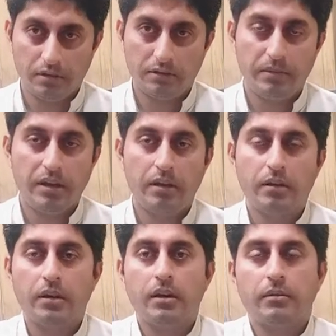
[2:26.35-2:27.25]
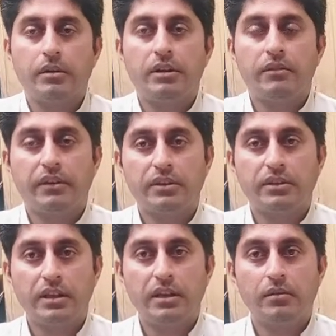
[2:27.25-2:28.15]
इसमें
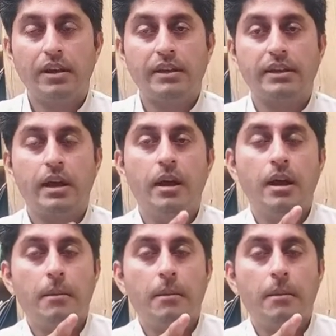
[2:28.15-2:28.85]
इंटरफेरेंस की है तो लिहाजा